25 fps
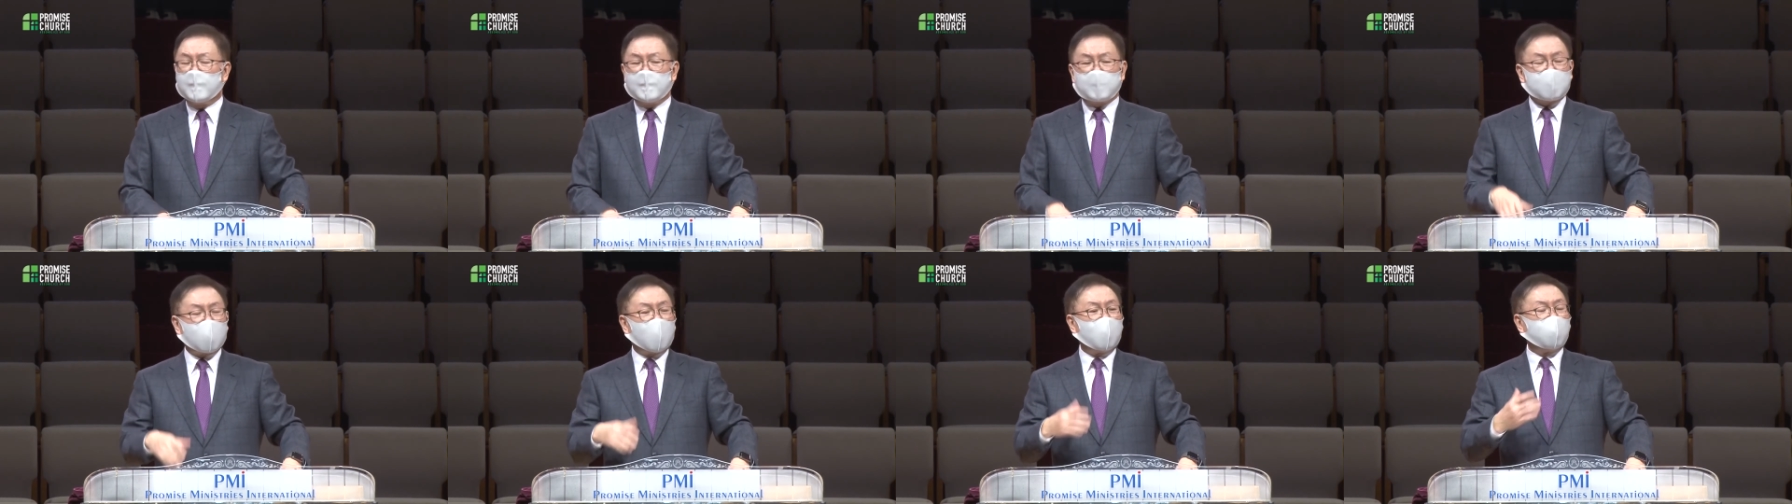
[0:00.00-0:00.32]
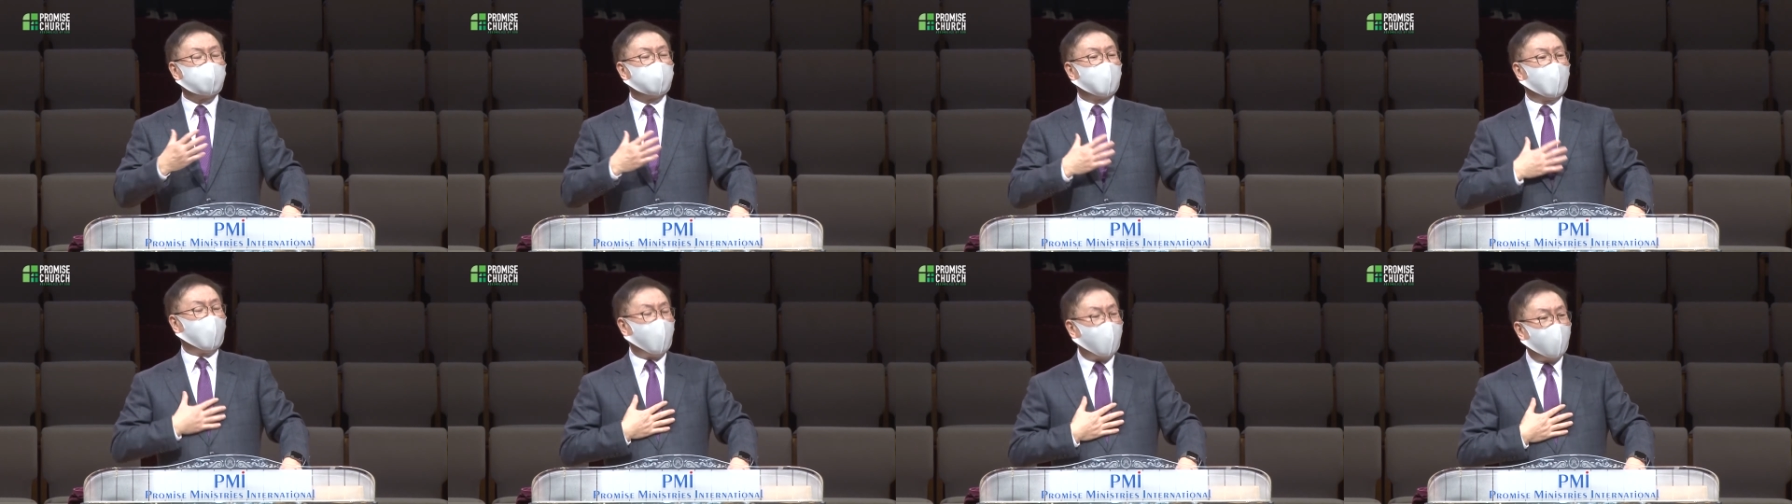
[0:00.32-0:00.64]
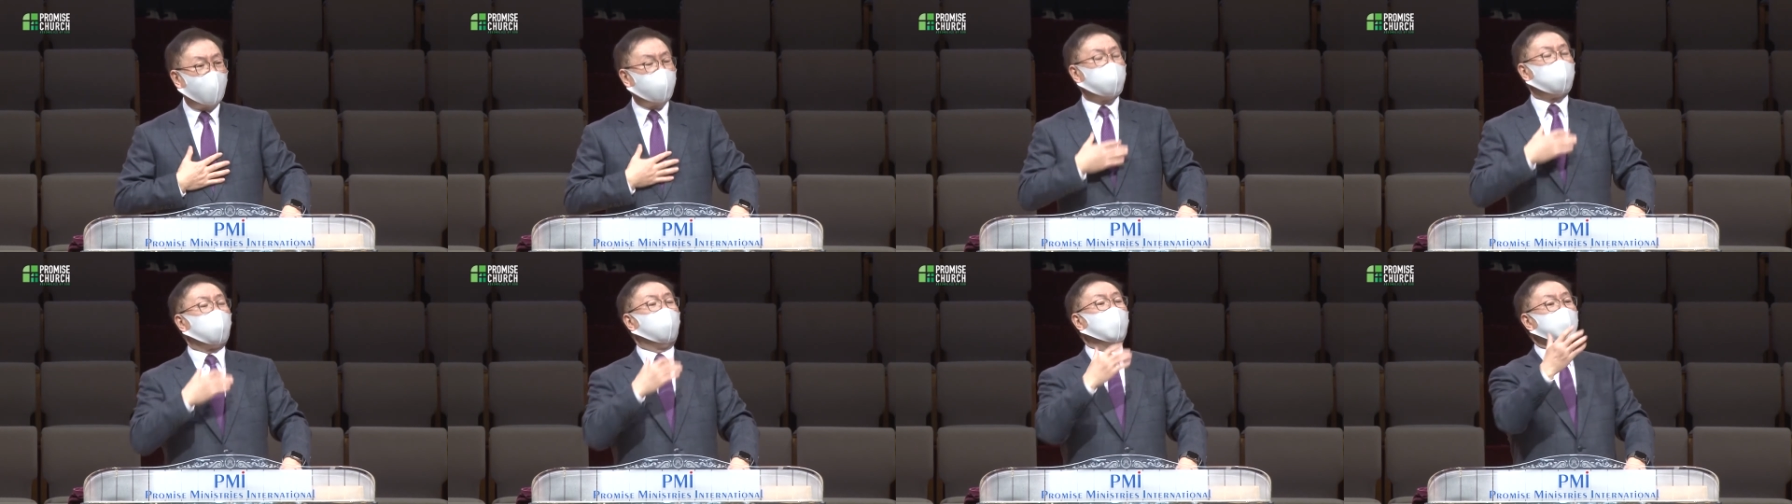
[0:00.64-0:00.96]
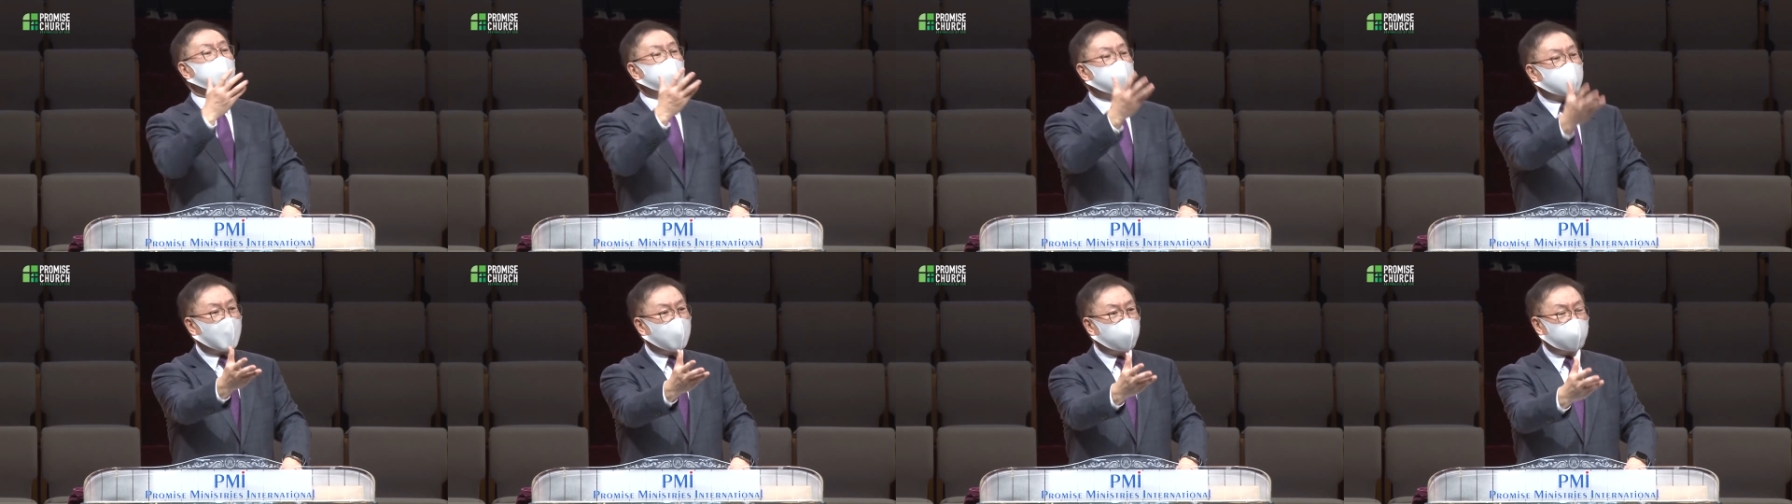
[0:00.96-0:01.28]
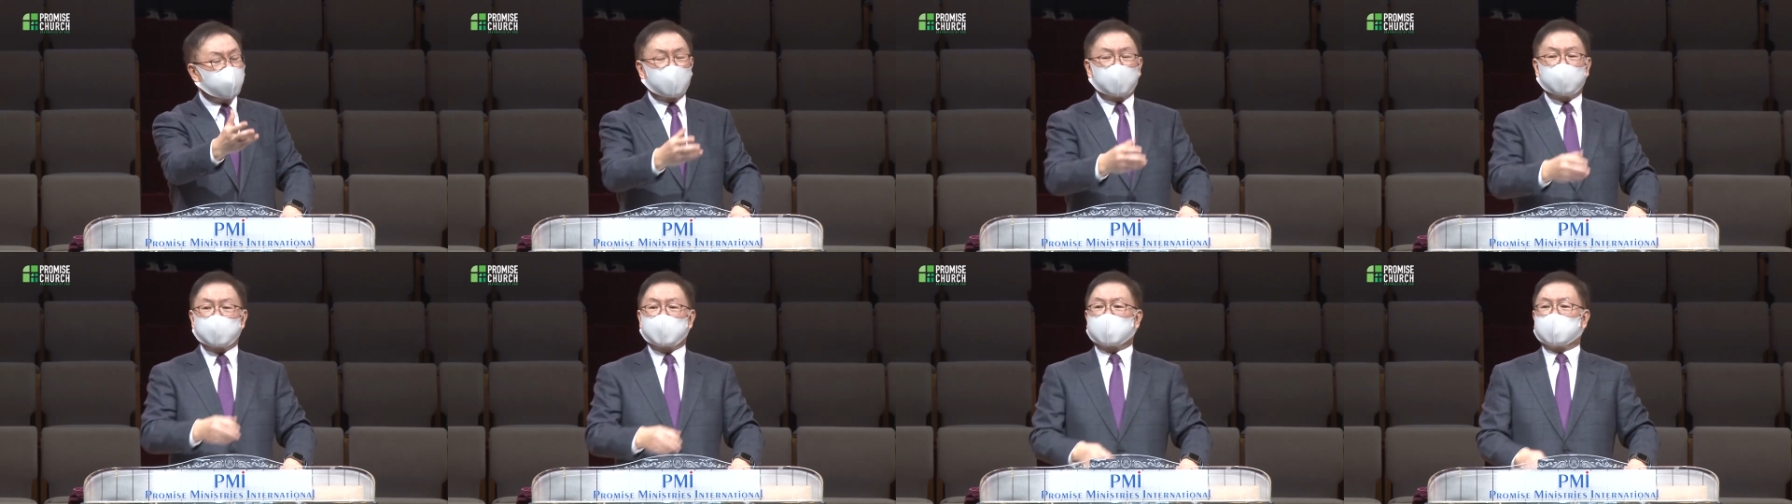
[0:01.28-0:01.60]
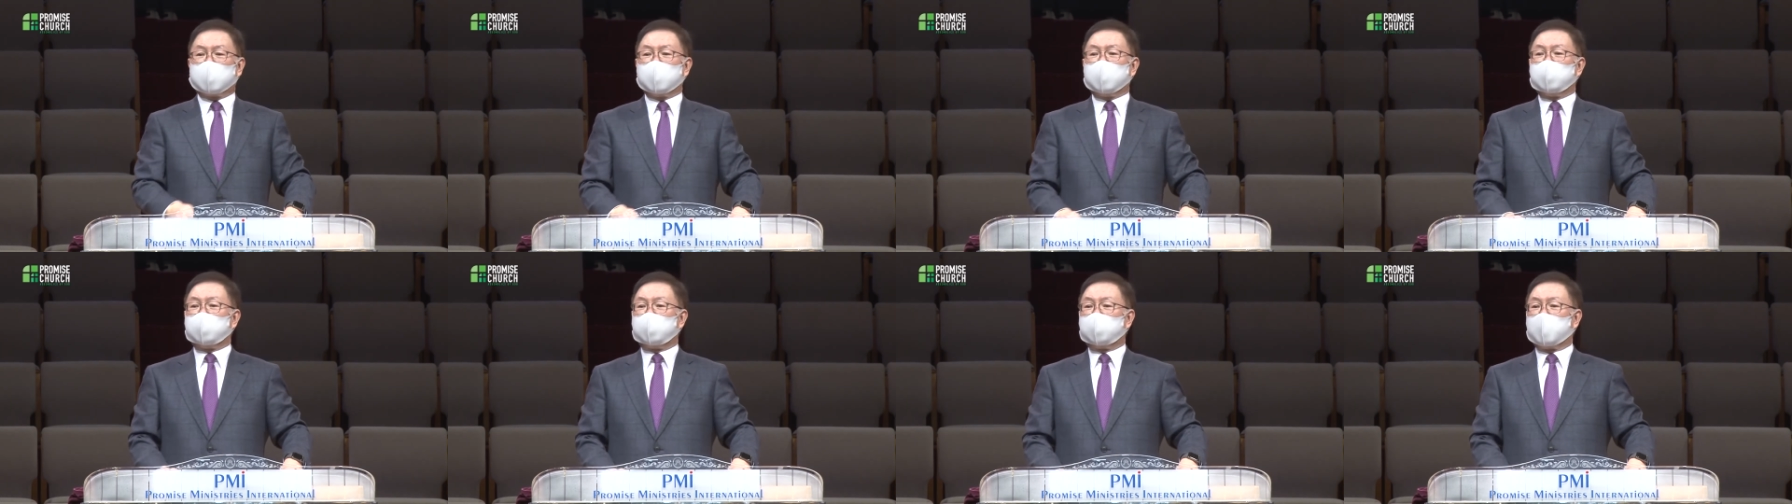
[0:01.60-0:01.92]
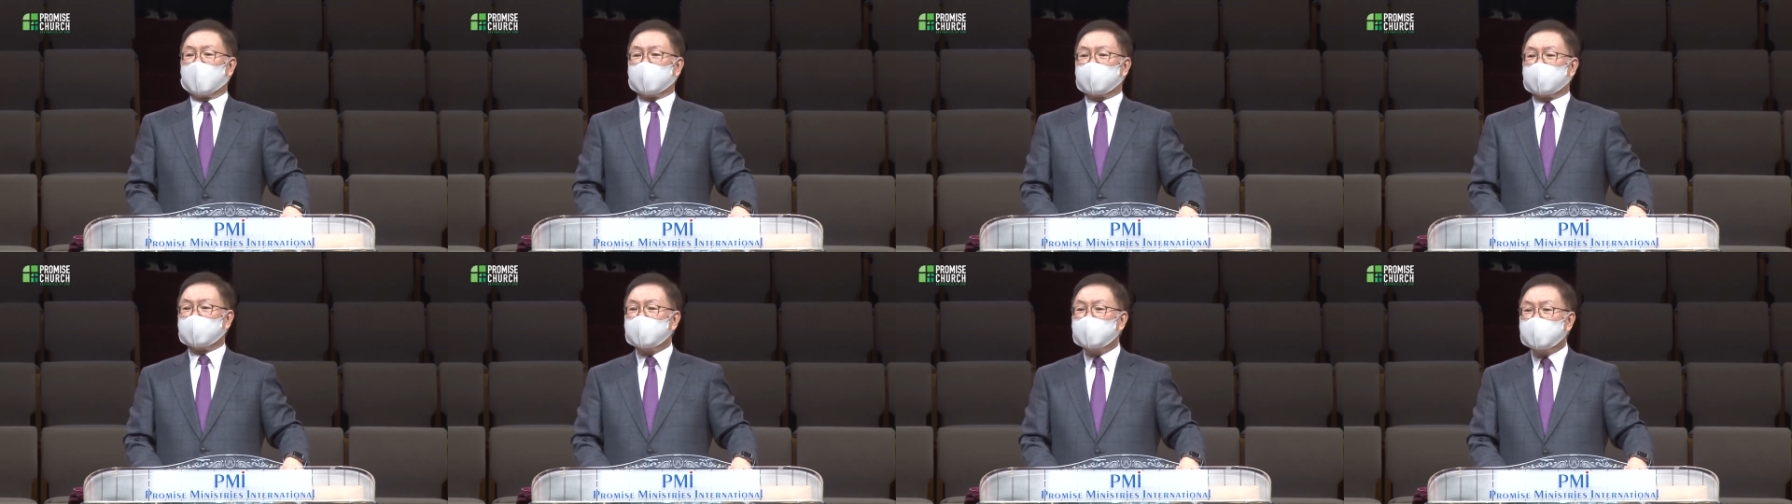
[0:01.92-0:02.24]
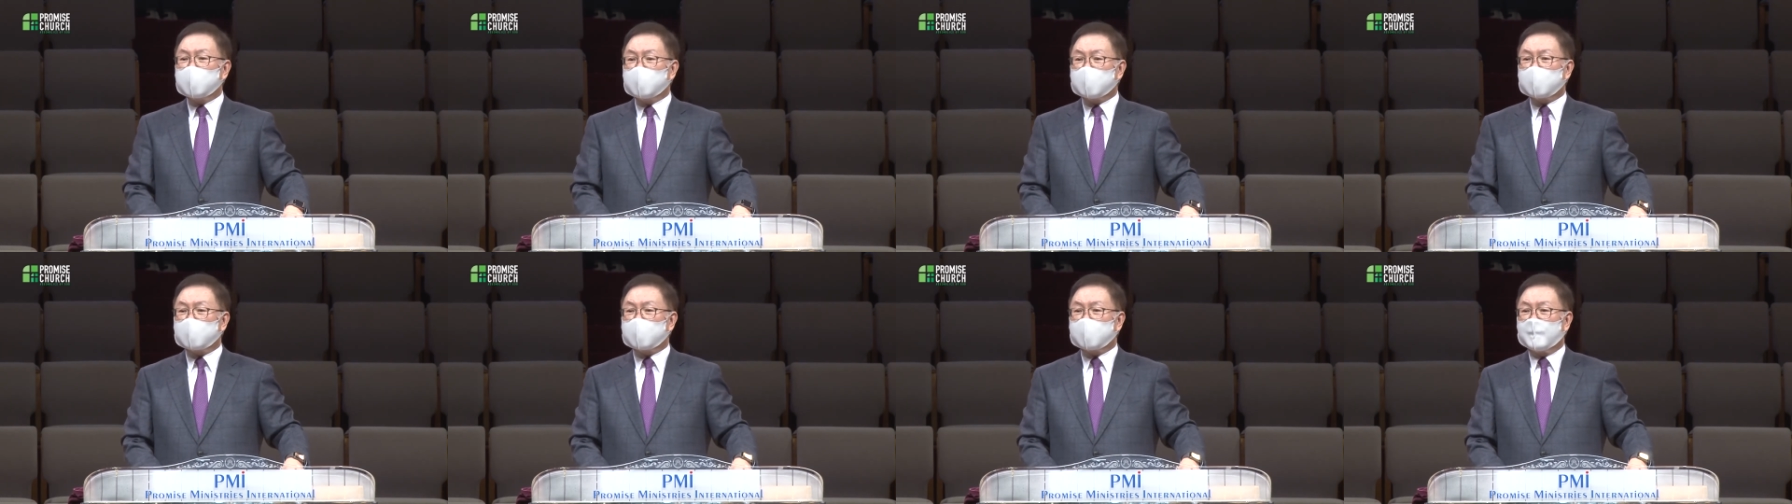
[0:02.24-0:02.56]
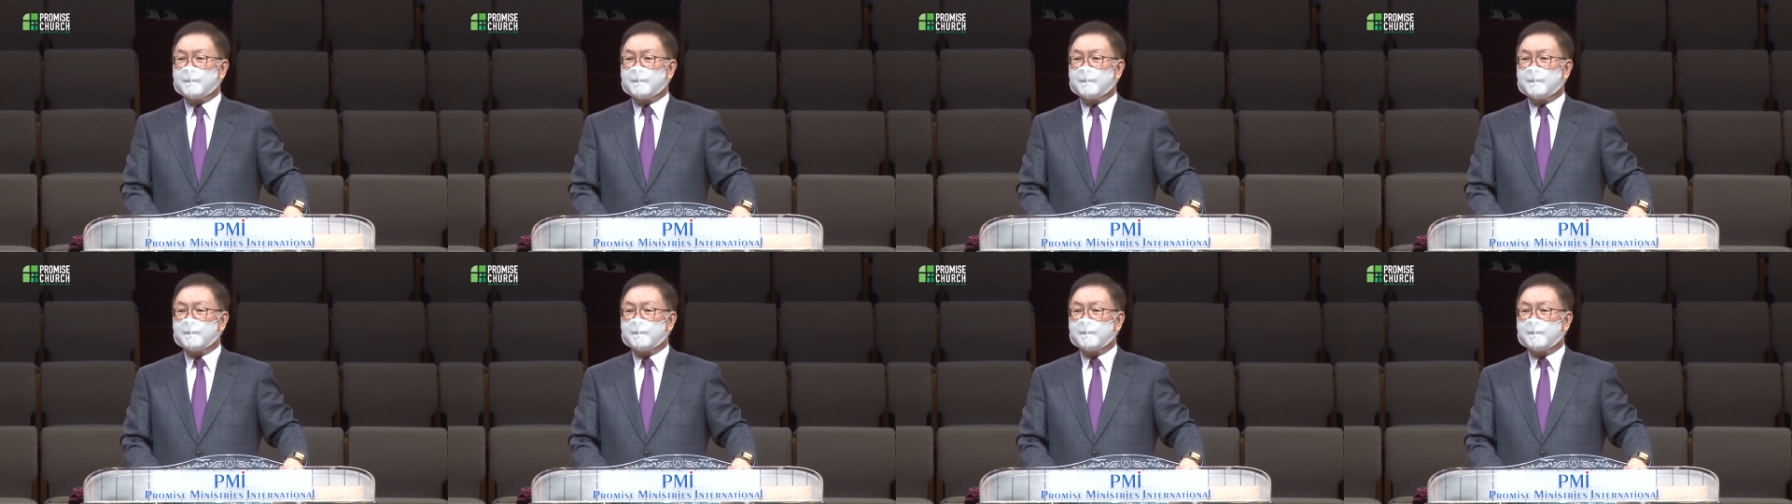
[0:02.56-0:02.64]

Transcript: 다 내 형상으로 지음받은